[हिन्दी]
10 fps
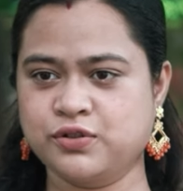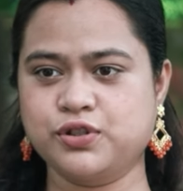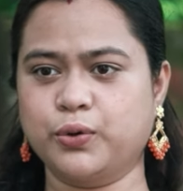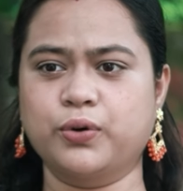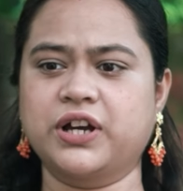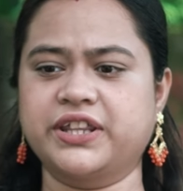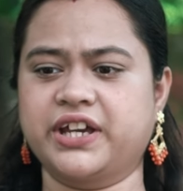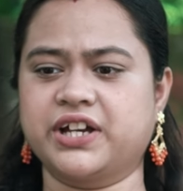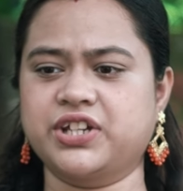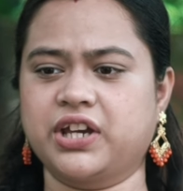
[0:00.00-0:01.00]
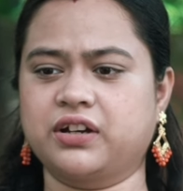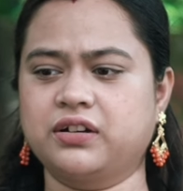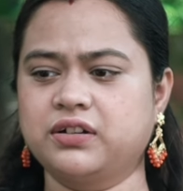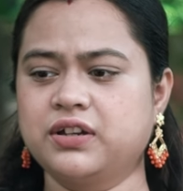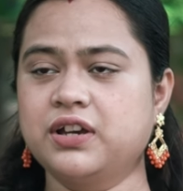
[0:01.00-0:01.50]
जो होगा देखा जाएगा
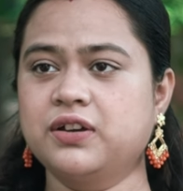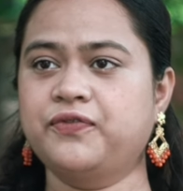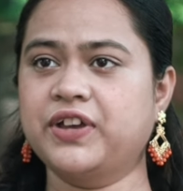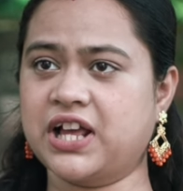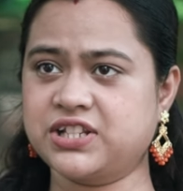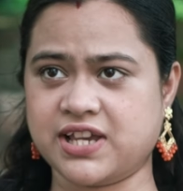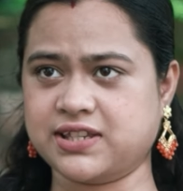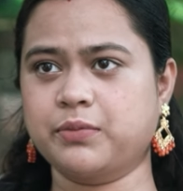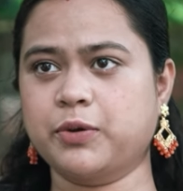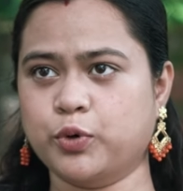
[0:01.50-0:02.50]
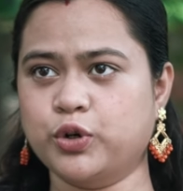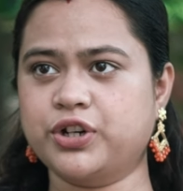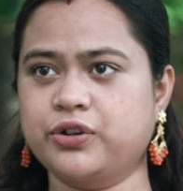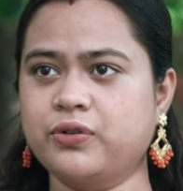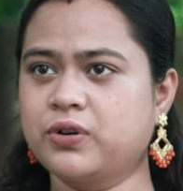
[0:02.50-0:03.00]
फिलहाल जैसा मैं बोल
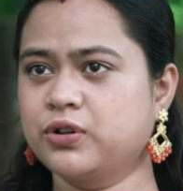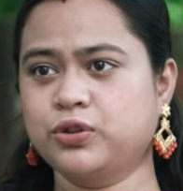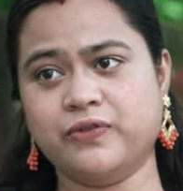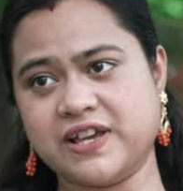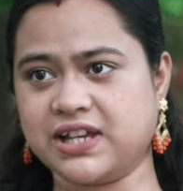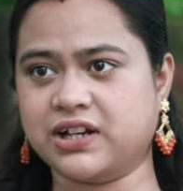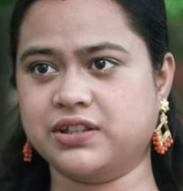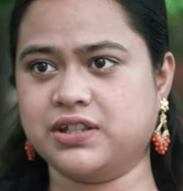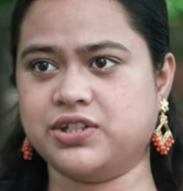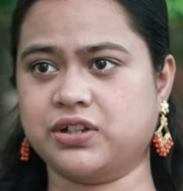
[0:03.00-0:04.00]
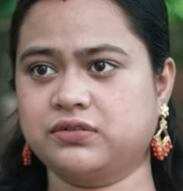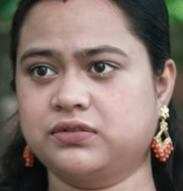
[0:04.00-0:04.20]
रही हूँ तू वैसा करती जा